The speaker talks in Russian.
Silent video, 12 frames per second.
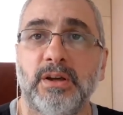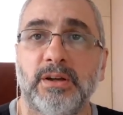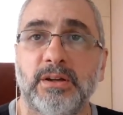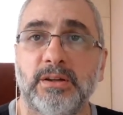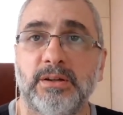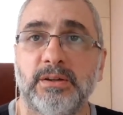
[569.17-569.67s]

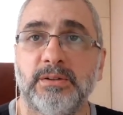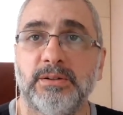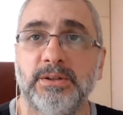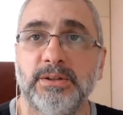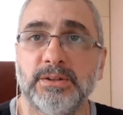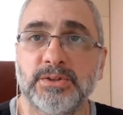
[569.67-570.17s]
Э,
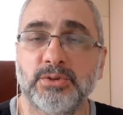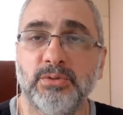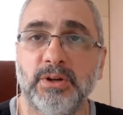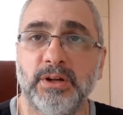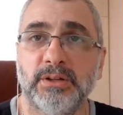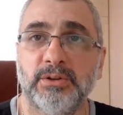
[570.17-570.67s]
и
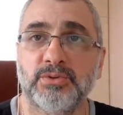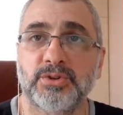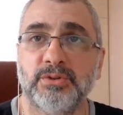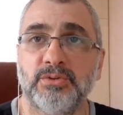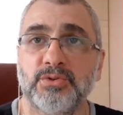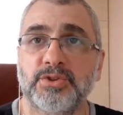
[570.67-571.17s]
стоили они
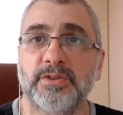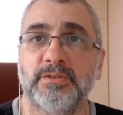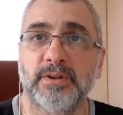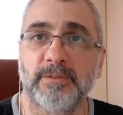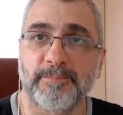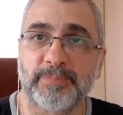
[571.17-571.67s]
очень
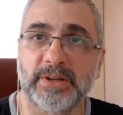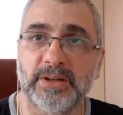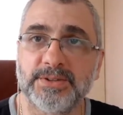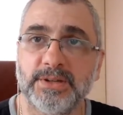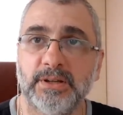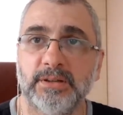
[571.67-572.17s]
дешево,
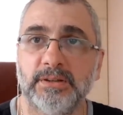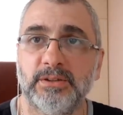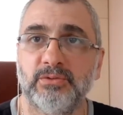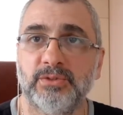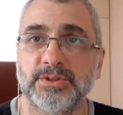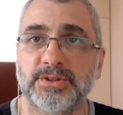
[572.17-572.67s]
хозяин
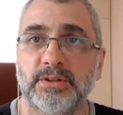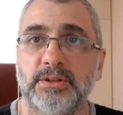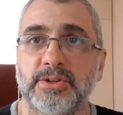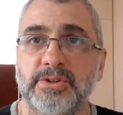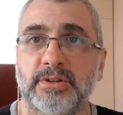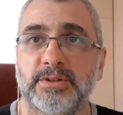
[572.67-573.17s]
его не
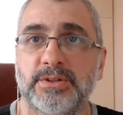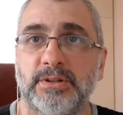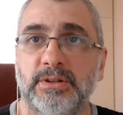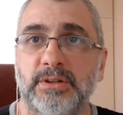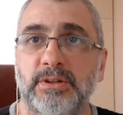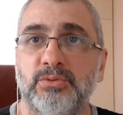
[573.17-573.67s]
соглашался
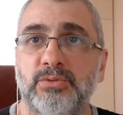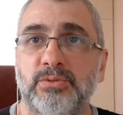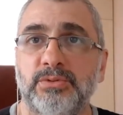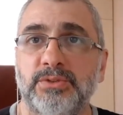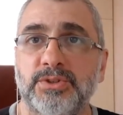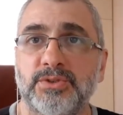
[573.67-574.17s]
на
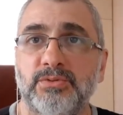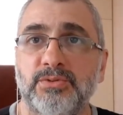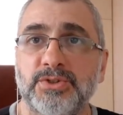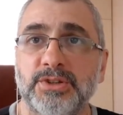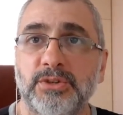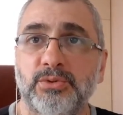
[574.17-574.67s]
такую
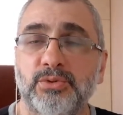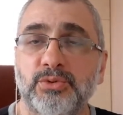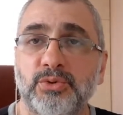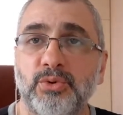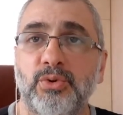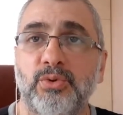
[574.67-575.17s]
низкую цену,
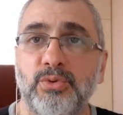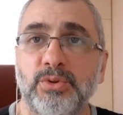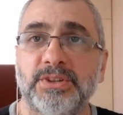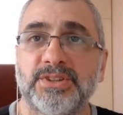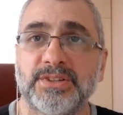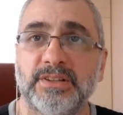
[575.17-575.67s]
то
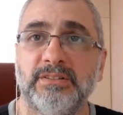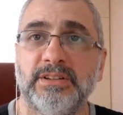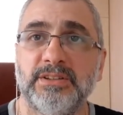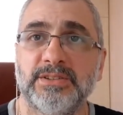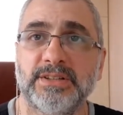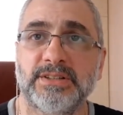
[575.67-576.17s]
он
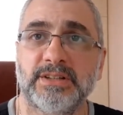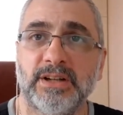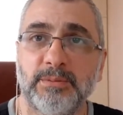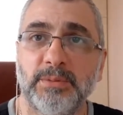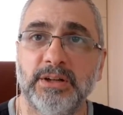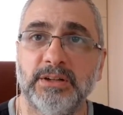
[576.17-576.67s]
сговорился с
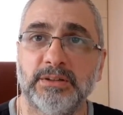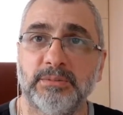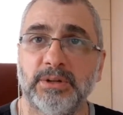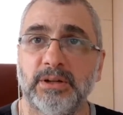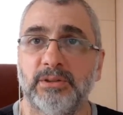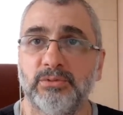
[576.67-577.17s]

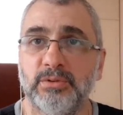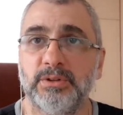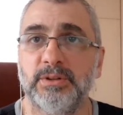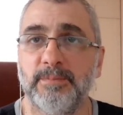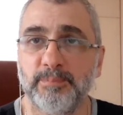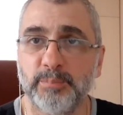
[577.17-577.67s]
кармелитами,
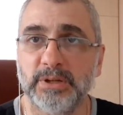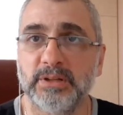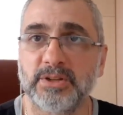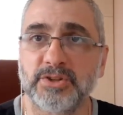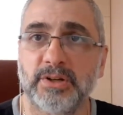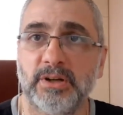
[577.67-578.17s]
которые
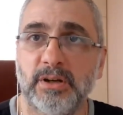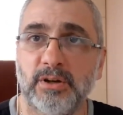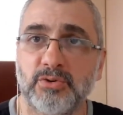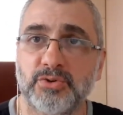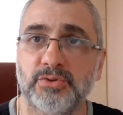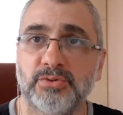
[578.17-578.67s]
предложили
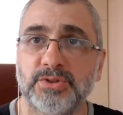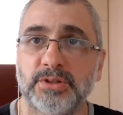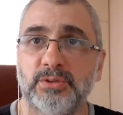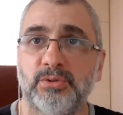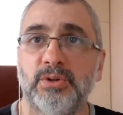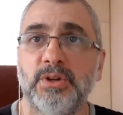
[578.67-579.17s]
хорошую
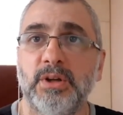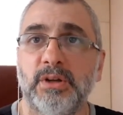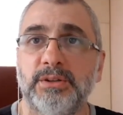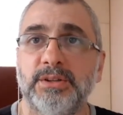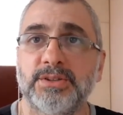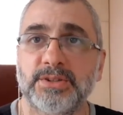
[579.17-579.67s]
цену
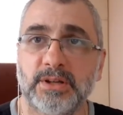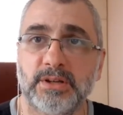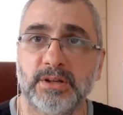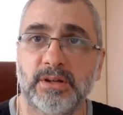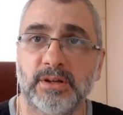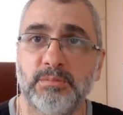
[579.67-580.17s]
не
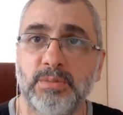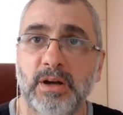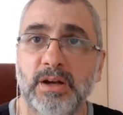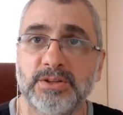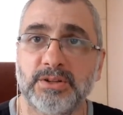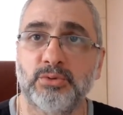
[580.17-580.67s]
за раба,
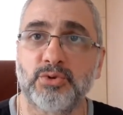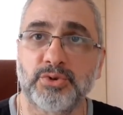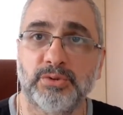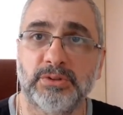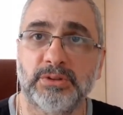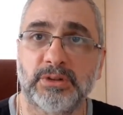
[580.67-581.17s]
а за то,
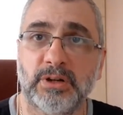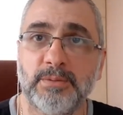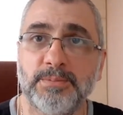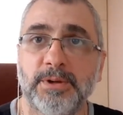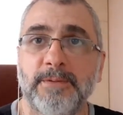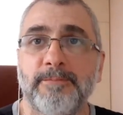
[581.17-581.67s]
что этот раб,